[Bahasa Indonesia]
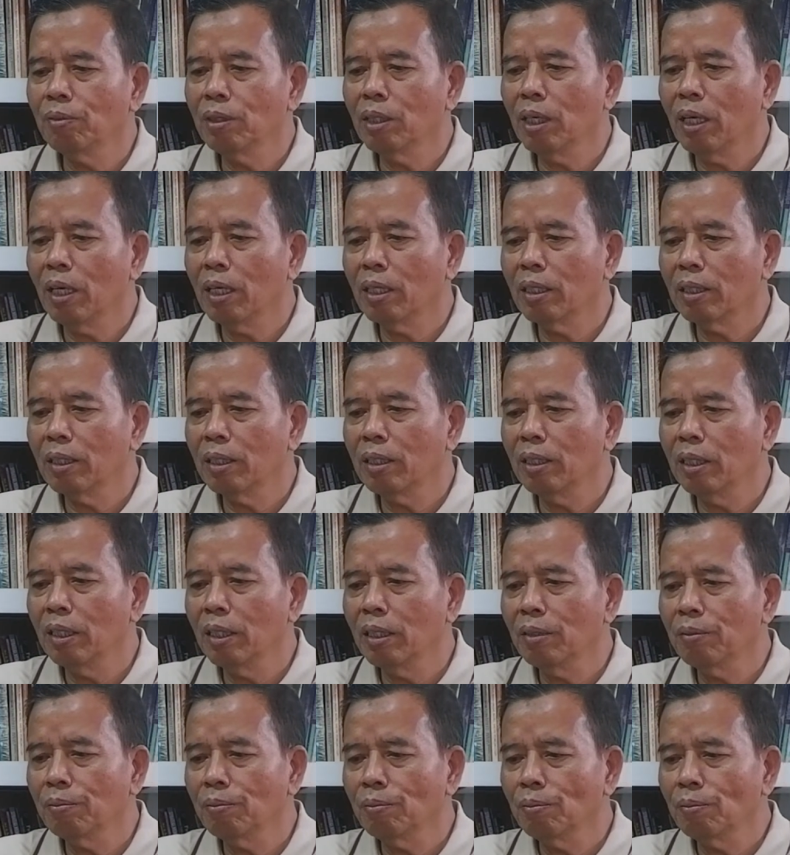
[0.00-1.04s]
yang
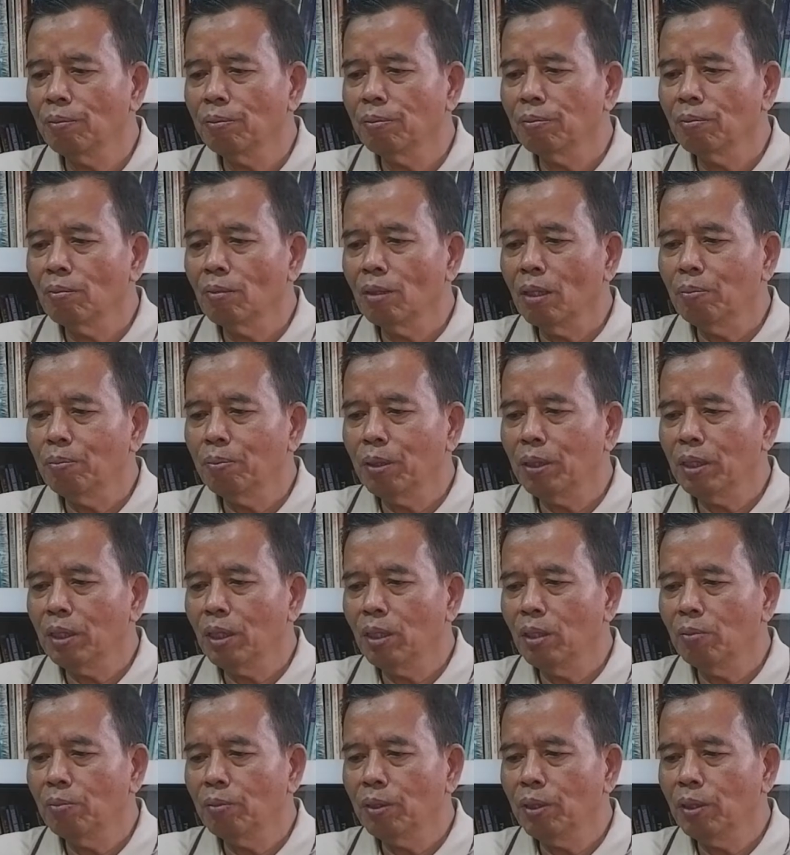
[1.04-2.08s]
artinya
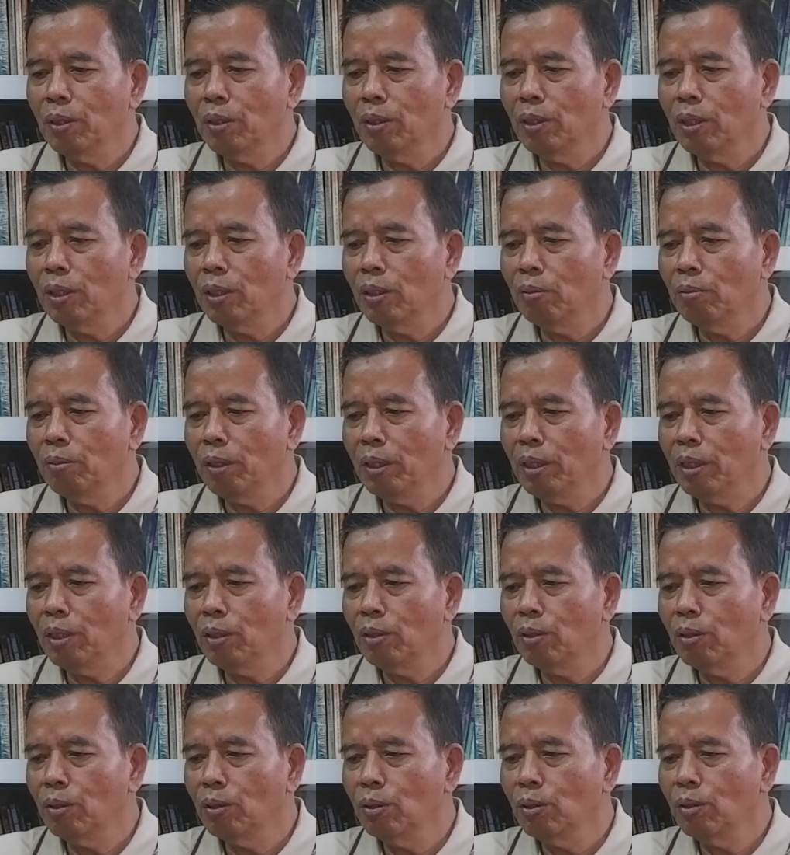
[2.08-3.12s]
Penyeru-penyeru itu
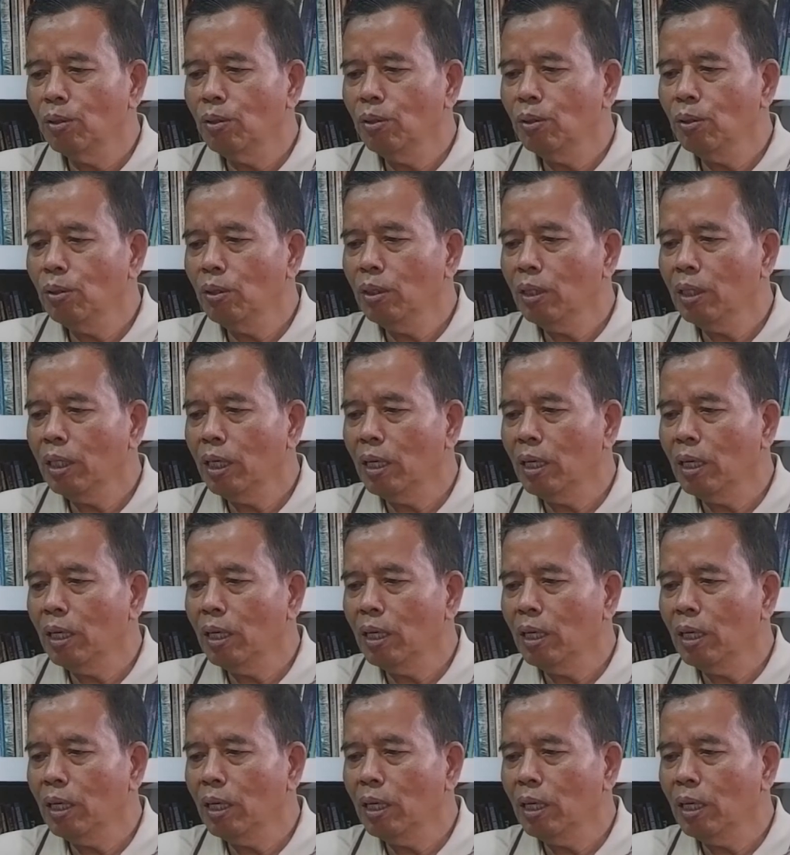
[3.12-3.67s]
berseru,